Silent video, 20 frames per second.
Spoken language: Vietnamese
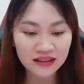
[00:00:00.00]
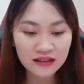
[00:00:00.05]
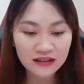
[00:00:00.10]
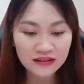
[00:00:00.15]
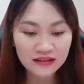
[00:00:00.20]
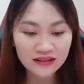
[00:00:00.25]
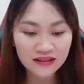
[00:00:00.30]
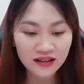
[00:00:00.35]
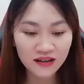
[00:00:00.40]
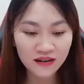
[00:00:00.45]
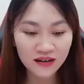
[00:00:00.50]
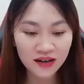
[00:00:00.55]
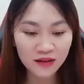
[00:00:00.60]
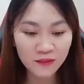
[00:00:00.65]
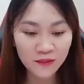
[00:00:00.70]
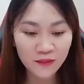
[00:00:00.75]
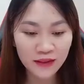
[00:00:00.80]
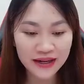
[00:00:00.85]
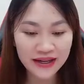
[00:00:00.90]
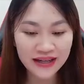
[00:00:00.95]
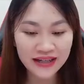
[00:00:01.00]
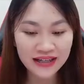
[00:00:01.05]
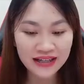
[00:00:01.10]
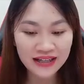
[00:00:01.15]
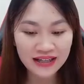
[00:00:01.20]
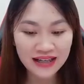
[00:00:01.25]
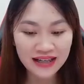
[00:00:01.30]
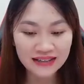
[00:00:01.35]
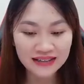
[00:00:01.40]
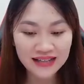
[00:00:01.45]
Do góc quay,
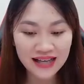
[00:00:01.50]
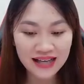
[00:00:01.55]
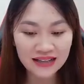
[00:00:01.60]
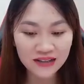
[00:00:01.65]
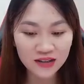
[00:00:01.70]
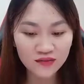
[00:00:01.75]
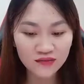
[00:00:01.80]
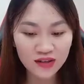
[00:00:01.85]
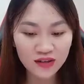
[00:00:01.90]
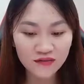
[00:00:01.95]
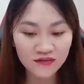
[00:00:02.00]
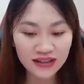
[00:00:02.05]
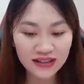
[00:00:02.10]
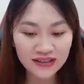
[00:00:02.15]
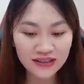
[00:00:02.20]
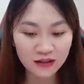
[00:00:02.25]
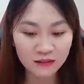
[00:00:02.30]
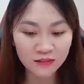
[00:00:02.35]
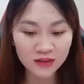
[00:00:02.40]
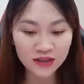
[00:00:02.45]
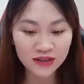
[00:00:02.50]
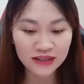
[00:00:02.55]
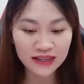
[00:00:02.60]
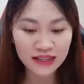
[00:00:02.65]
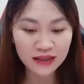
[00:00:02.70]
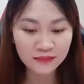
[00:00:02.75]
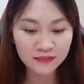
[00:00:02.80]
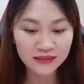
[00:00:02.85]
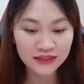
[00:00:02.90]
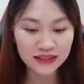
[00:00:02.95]
khán giả trong phòng phát sóng trực
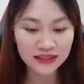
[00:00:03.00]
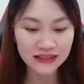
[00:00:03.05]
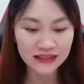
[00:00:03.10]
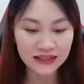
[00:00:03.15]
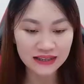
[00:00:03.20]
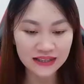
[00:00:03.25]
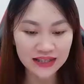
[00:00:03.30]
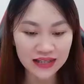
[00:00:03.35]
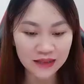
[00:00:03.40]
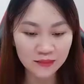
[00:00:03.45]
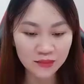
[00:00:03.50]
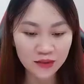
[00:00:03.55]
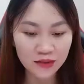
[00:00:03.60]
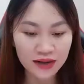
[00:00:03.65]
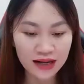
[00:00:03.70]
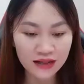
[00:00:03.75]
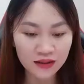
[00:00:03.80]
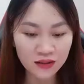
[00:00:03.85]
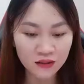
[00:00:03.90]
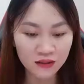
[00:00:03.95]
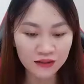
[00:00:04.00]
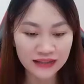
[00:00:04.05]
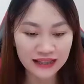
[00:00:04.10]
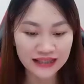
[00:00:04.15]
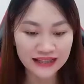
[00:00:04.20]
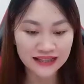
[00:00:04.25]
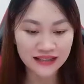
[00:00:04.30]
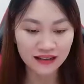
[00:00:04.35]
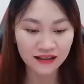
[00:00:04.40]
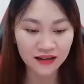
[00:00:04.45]
tiếp chỉ nhìn thấy một đoạn cổ
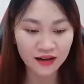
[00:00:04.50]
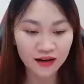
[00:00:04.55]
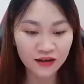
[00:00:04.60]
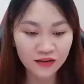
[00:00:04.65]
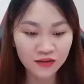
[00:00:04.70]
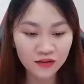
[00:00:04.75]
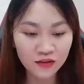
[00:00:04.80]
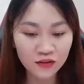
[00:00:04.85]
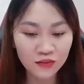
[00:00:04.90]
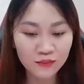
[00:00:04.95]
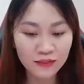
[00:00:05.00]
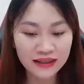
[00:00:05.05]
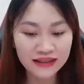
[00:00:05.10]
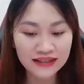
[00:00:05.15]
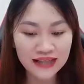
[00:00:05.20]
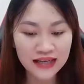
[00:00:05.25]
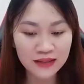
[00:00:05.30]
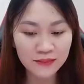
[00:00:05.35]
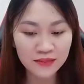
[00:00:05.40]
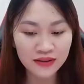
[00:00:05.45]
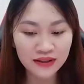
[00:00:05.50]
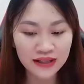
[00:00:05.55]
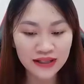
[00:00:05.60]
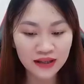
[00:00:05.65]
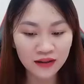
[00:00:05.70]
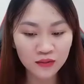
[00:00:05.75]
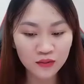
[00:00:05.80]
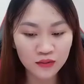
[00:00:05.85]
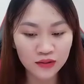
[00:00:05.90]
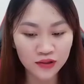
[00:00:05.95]
tay trắng nõn cùng bàn tay bưng
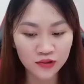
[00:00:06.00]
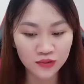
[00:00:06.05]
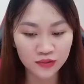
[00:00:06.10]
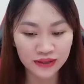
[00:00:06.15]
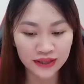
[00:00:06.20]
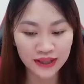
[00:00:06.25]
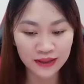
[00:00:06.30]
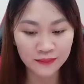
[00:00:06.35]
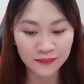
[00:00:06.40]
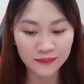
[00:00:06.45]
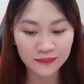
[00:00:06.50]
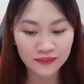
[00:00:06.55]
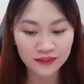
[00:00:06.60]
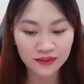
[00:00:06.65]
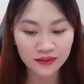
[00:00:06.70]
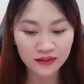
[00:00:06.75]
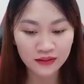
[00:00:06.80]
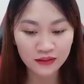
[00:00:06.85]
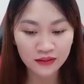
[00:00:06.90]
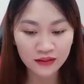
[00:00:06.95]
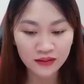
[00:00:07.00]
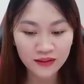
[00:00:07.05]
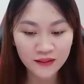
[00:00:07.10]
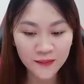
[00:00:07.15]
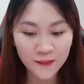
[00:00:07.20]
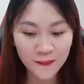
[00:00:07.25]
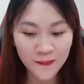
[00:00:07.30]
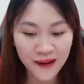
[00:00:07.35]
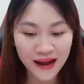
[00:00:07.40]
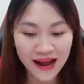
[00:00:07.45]
đĩa của chủ tiệm.
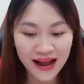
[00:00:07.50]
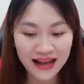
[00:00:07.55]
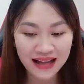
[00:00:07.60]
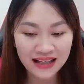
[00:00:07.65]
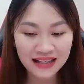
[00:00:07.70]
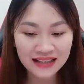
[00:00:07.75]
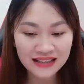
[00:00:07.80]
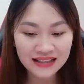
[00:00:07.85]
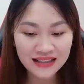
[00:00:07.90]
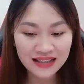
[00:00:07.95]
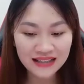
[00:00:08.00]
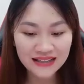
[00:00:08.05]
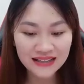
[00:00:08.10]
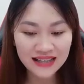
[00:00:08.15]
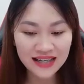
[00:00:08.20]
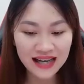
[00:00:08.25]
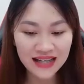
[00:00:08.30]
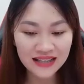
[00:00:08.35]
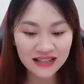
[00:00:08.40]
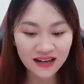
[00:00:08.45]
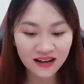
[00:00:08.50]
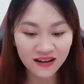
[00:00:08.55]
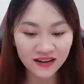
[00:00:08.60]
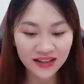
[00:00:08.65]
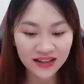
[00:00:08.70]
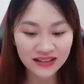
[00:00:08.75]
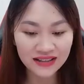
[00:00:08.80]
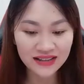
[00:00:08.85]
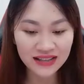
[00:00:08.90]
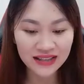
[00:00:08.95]
Oa, wow, tay chị gái nhỏ
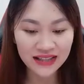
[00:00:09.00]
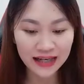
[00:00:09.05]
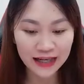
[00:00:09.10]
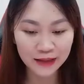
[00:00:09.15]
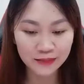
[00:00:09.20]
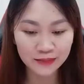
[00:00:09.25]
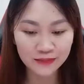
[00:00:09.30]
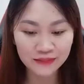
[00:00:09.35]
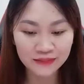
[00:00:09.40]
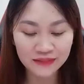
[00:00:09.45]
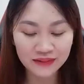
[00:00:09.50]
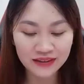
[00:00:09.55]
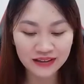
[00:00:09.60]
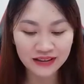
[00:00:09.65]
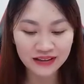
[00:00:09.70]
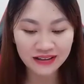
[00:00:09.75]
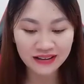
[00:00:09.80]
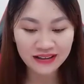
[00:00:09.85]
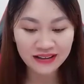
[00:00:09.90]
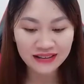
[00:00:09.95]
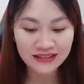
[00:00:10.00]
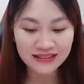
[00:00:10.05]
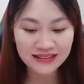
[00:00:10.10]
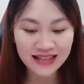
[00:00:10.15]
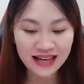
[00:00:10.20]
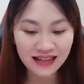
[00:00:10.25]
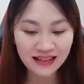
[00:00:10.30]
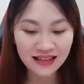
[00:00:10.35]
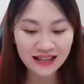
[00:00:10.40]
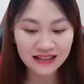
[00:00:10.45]
thật xinh đẹp.
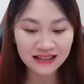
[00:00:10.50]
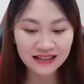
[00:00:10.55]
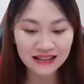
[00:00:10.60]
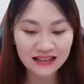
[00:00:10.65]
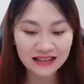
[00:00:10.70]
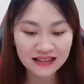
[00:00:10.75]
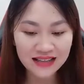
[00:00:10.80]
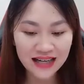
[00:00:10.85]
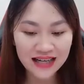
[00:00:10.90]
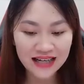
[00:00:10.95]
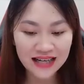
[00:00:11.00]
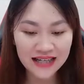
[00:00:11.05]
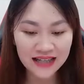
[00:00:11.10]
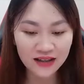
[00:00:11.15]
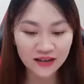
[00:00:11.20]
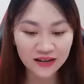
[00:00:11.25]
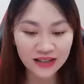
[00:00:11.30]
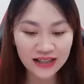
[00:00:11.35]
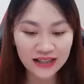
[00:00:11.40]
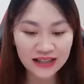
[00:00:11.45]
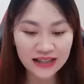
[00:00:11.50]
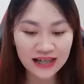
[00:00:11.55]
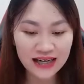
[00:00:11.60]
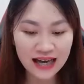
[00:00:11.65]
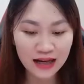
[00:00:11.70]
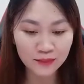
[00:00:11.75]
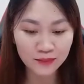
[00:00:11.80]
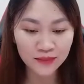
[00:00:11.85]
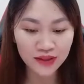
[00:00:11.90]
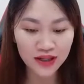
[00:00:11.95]
Xác thật, tay này có thể đi
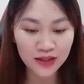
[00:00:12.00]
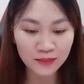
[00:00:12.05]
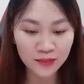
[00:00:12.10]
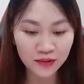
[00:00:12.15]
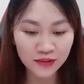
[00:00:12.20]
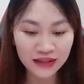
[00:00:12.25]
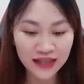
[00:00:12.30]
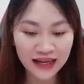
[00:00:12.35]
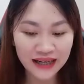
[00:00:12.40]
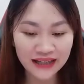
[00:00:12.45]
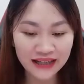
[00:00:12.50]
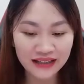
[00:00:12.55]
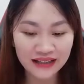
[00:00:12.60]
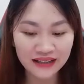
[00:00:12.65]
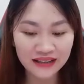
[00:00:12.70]
làm người mẫu tay.